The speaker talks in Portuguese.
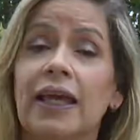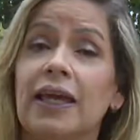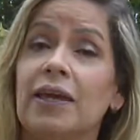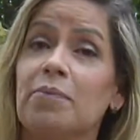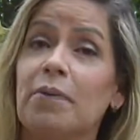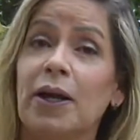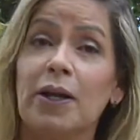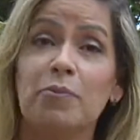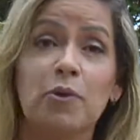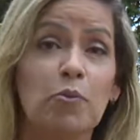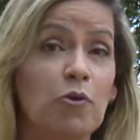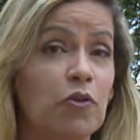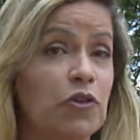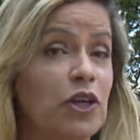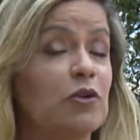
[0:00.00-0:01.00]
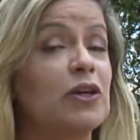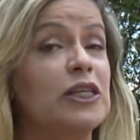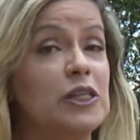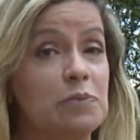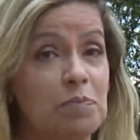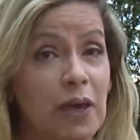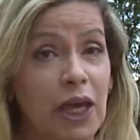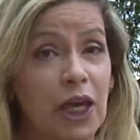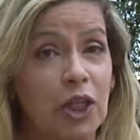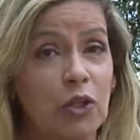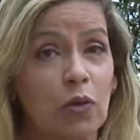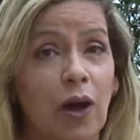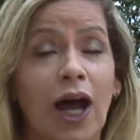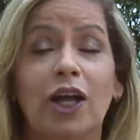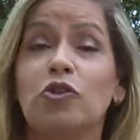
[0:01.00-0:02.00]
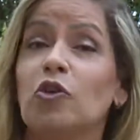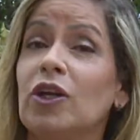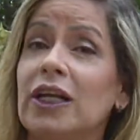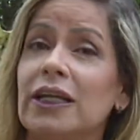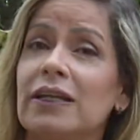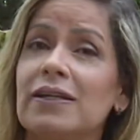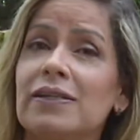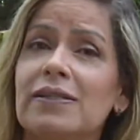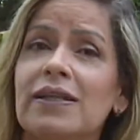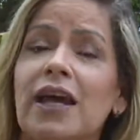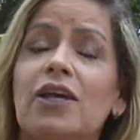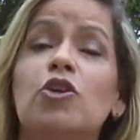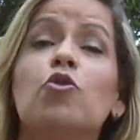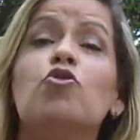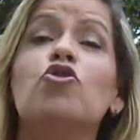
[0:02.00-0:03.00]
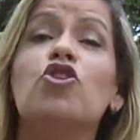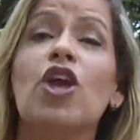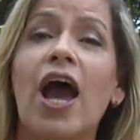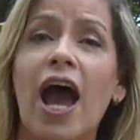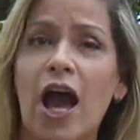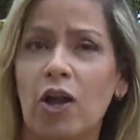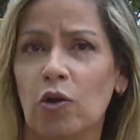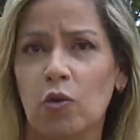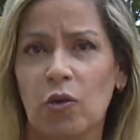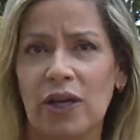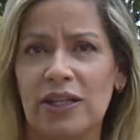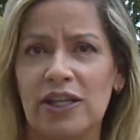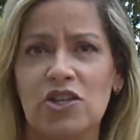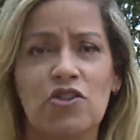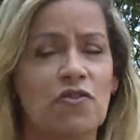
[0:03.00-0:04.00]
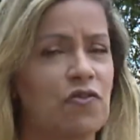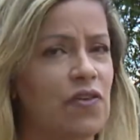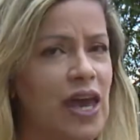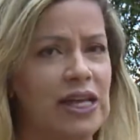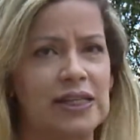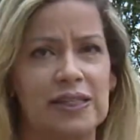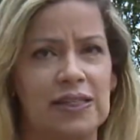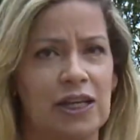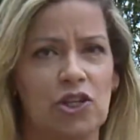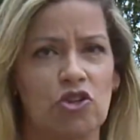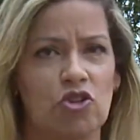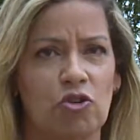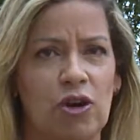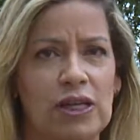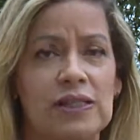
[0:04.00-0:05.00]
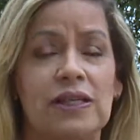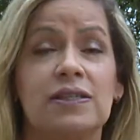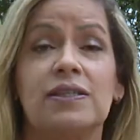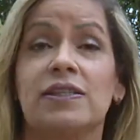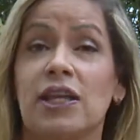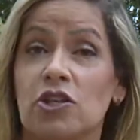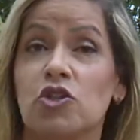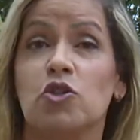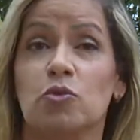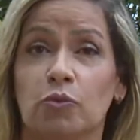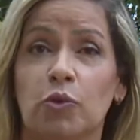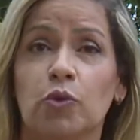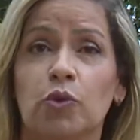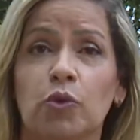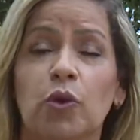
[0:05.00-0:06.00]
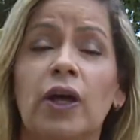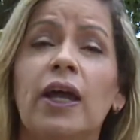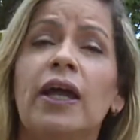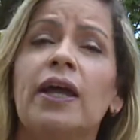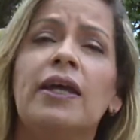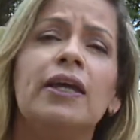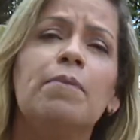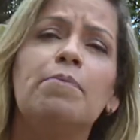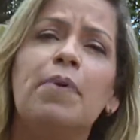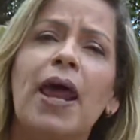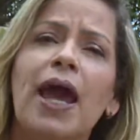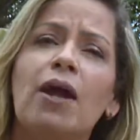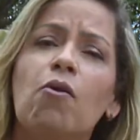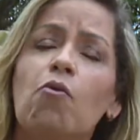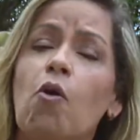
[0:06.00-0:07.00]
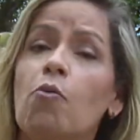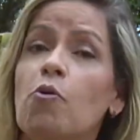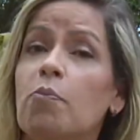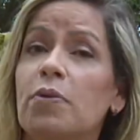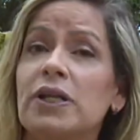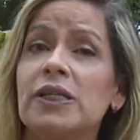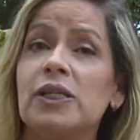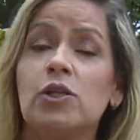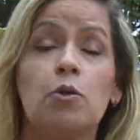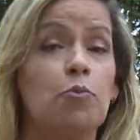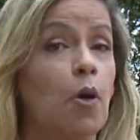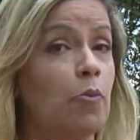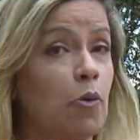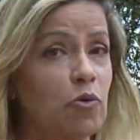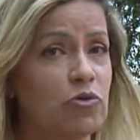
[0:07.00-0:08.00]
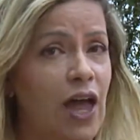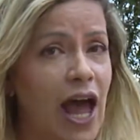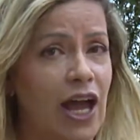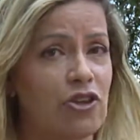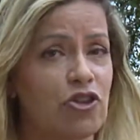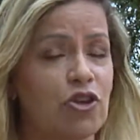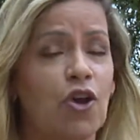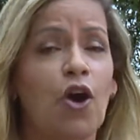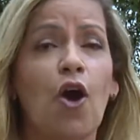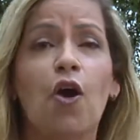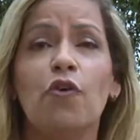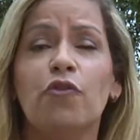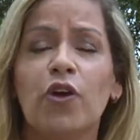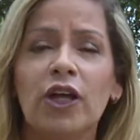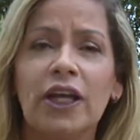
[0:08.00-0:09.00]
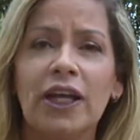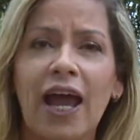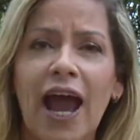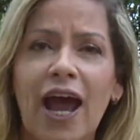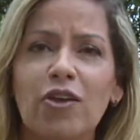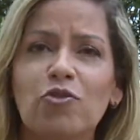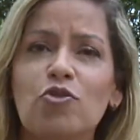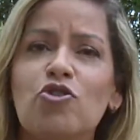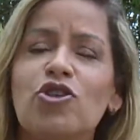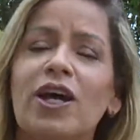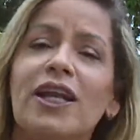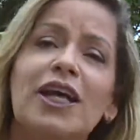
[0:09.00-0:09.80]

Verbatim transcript: e para promover o respeito, a tolerância e o diálogo entre as diversas religiões existentes no mundo, que pregam como princípio a bondade, foi criado o Dia